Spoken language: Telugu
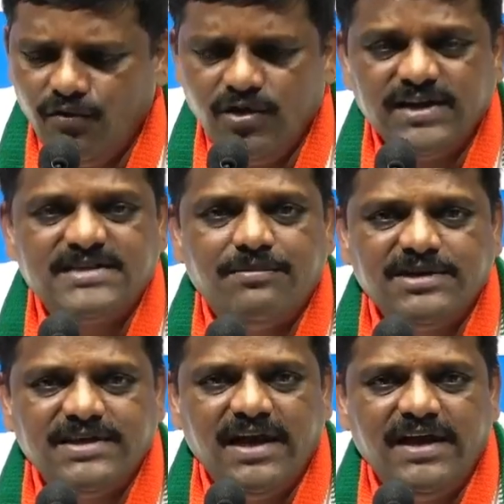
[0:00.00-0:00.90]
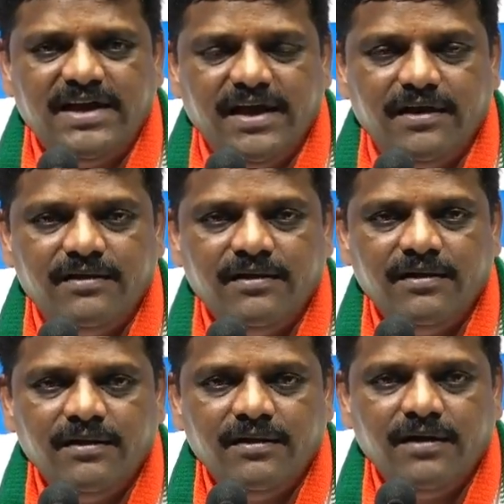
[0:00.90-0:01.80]
ఉన్న సమస్యలేంటి
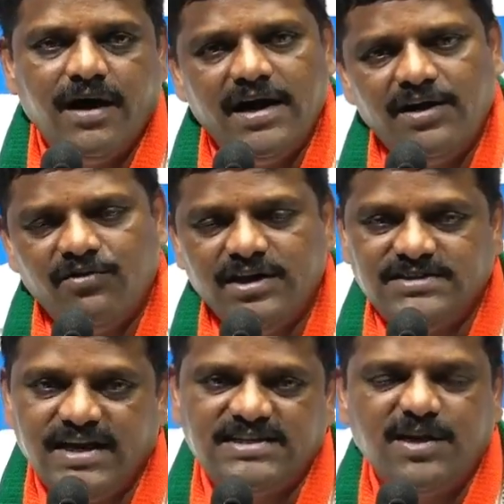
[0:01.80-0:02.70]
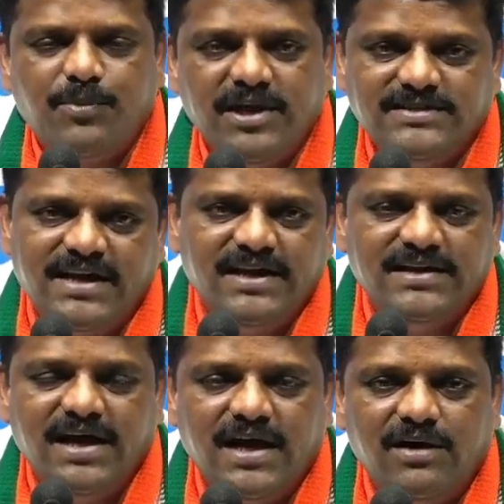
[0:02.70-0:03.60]
అనేటువంటి చర్చ ఎప్పుడైనా
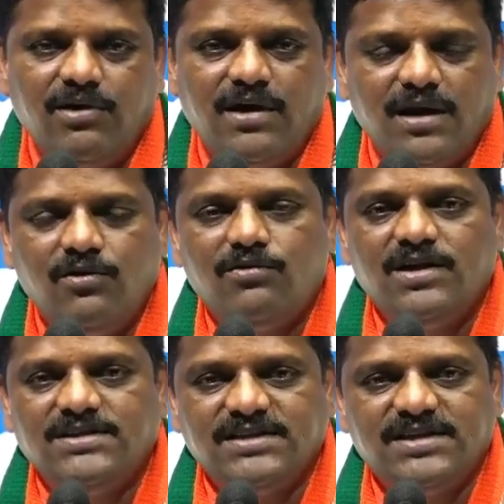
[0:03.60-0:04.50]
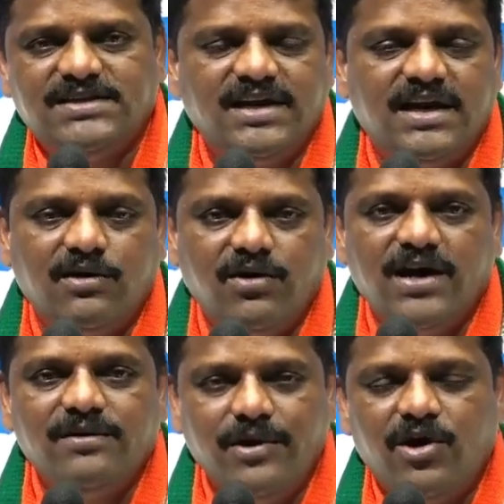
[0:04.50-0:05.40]
జరిగిందా కలవ కలవకుంట్ల చంద్రశేఖరరావు
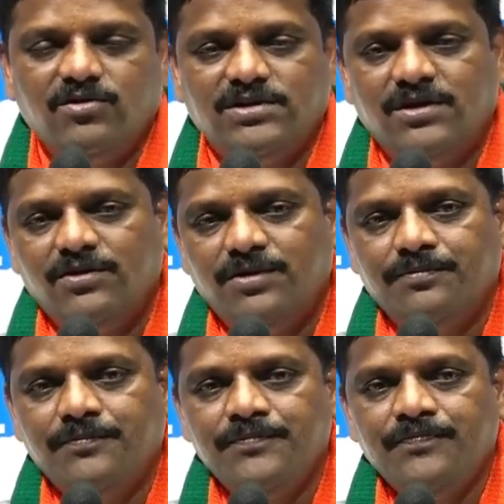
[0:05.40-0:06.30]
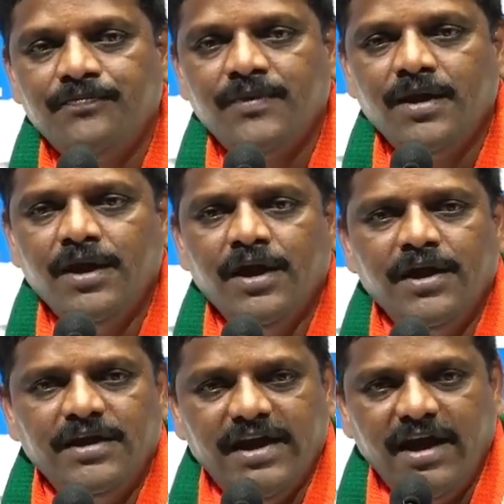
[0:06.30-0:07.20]
గారిని మేము అడుగుతా ఉన్నాం
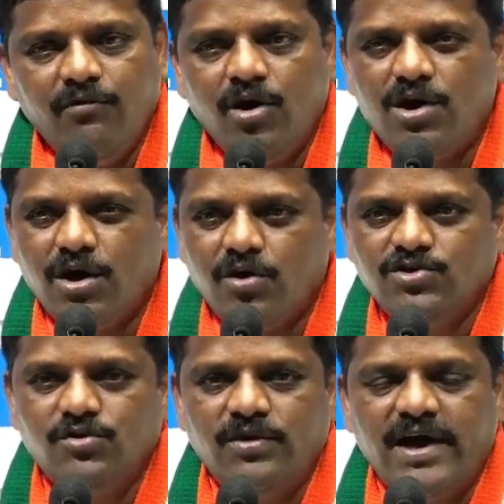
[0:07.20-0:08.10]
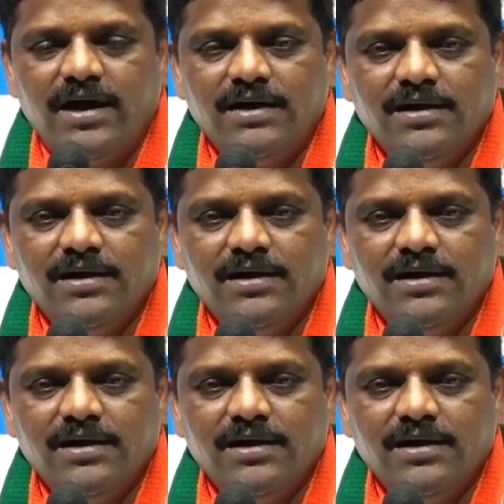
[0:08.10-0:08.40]
ఏ ఒక్క రోజు కూడా